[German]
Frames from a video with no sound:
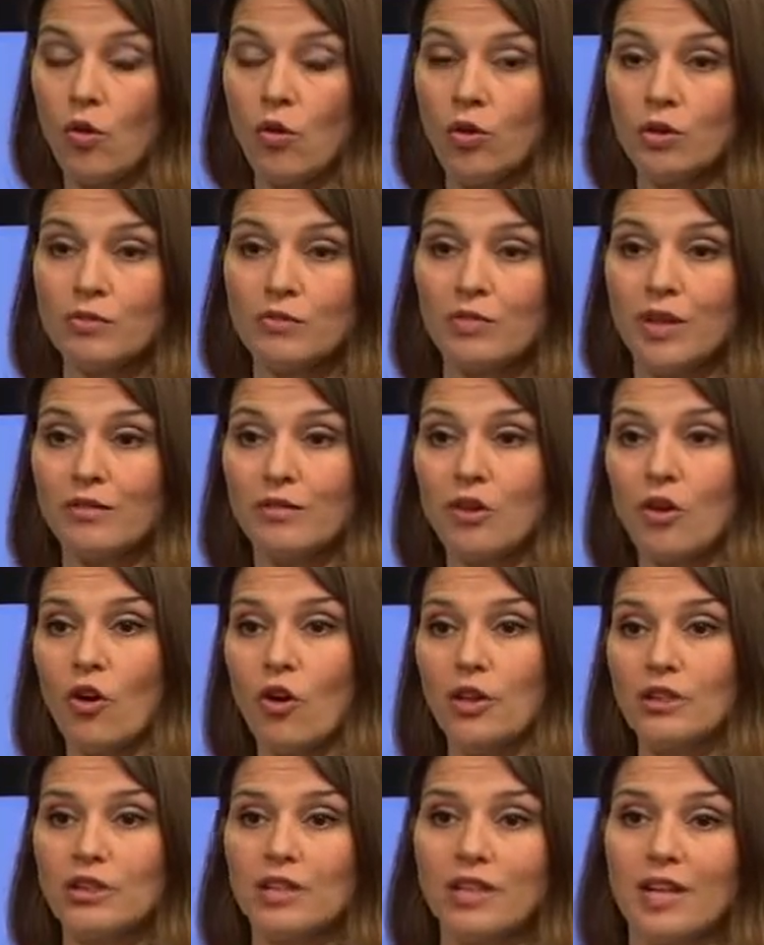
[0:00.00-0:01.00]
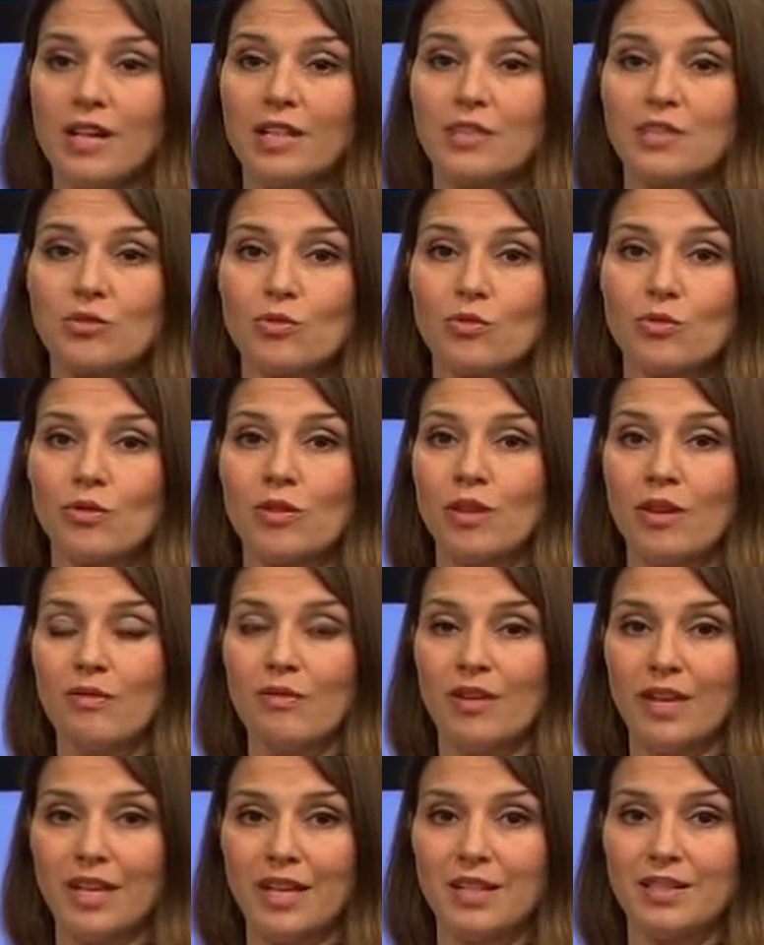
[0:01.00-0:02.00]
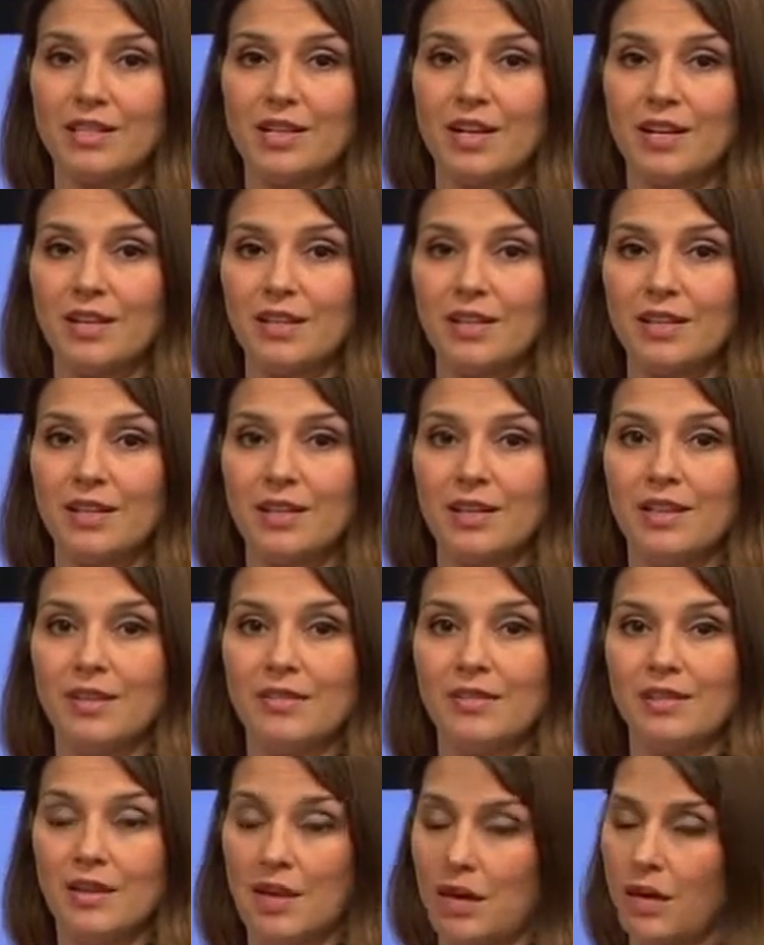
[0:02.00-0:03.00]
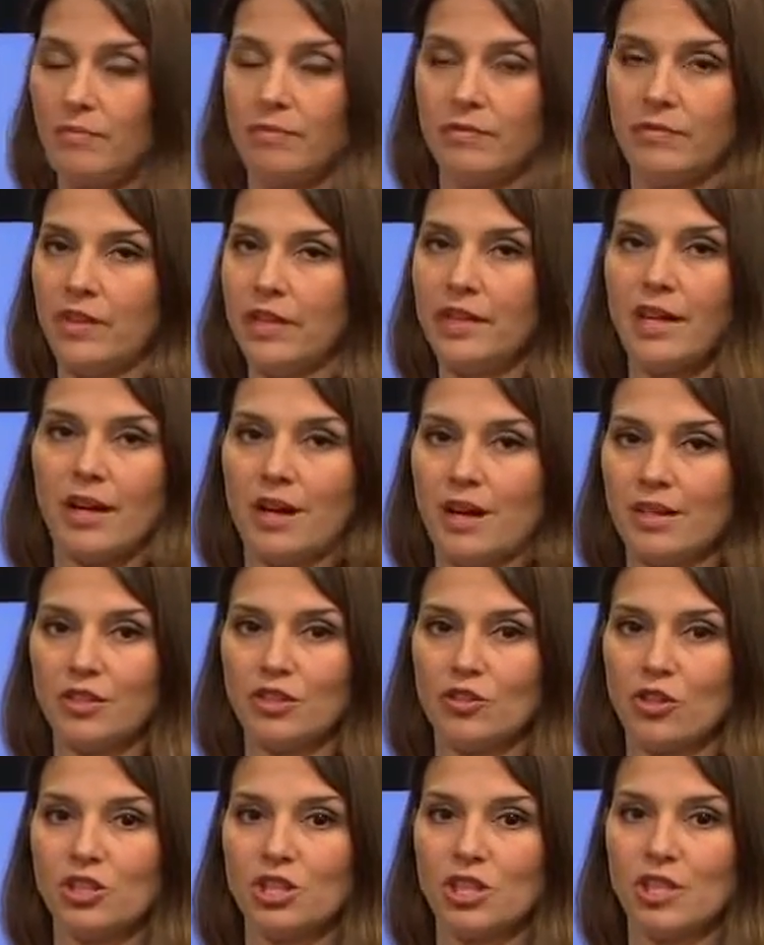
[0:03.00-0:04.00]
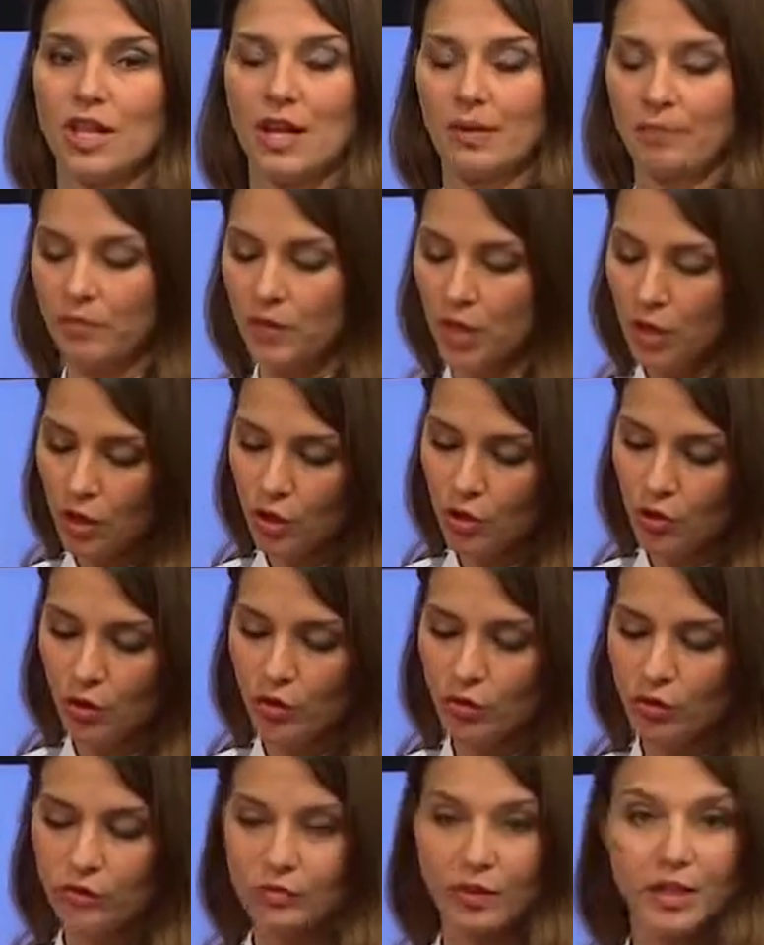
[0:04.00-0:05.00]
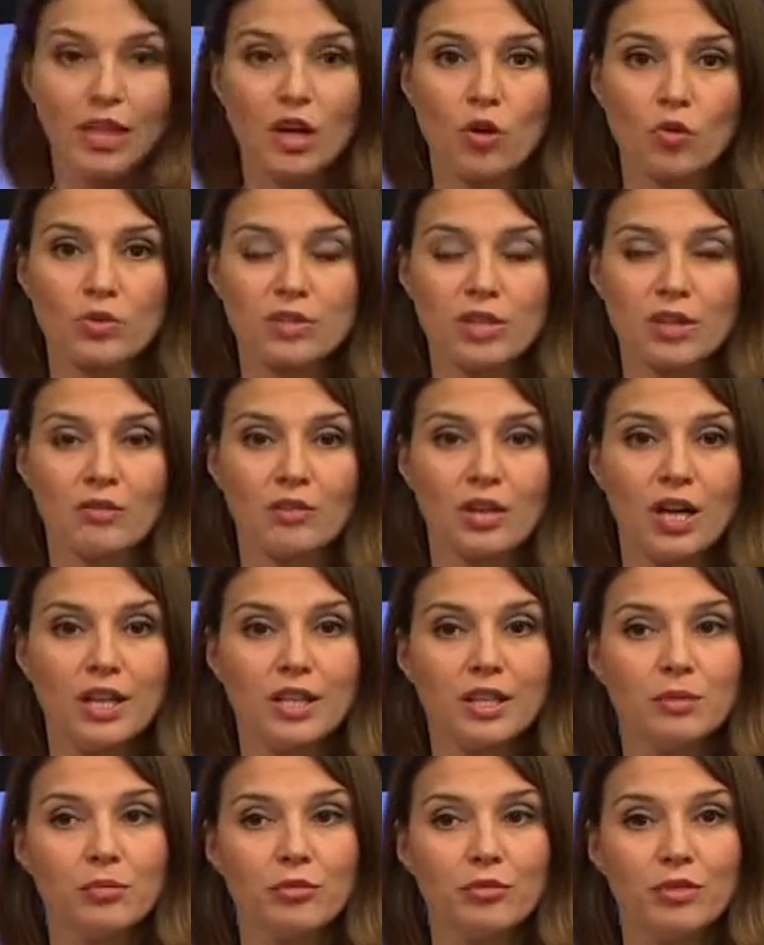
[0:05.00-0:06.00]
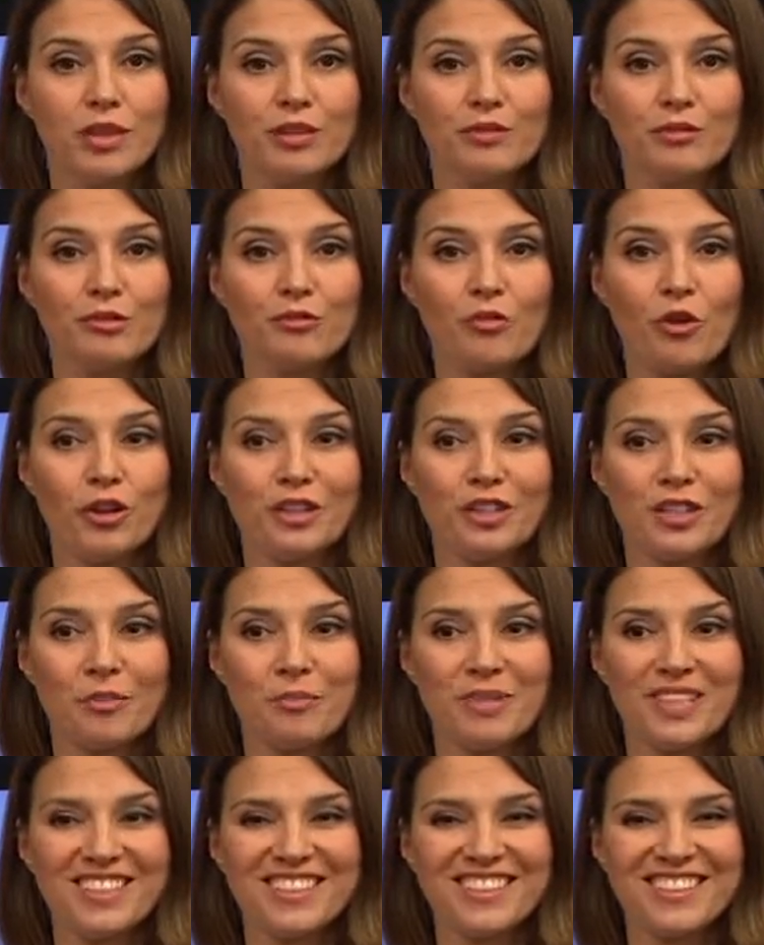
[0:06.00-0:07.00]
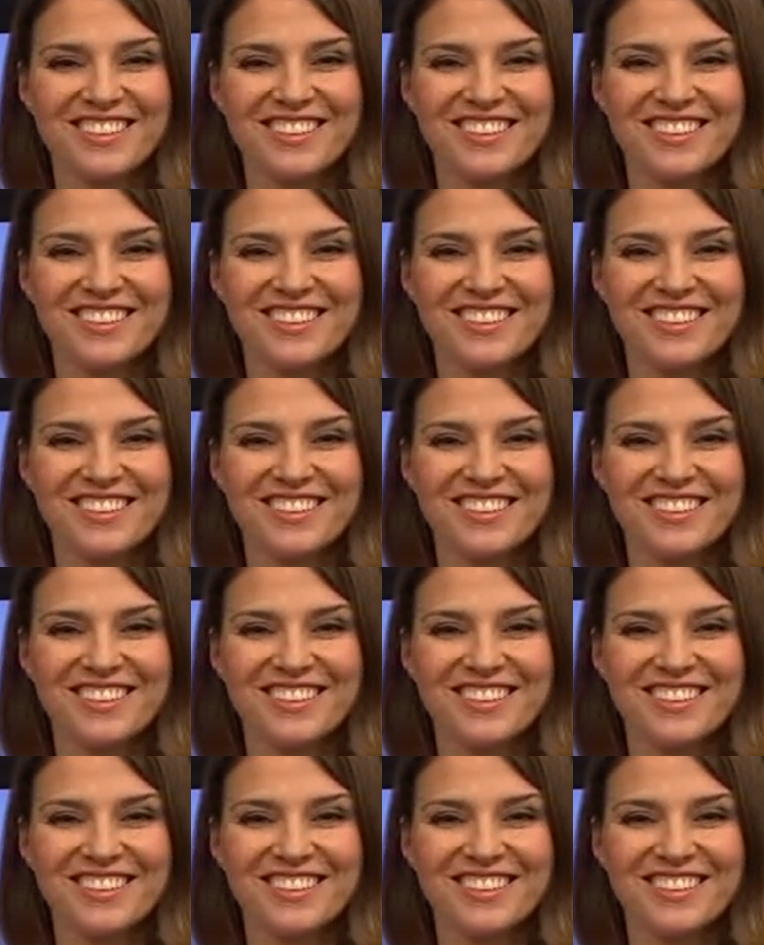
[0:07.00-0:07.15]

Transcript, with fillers: und weil wir heute die Aktion Wandertag haben, Wanderkarte Deutschland haben, noch einen Wanderrucksack von AD Buffet. Viel Freude damit.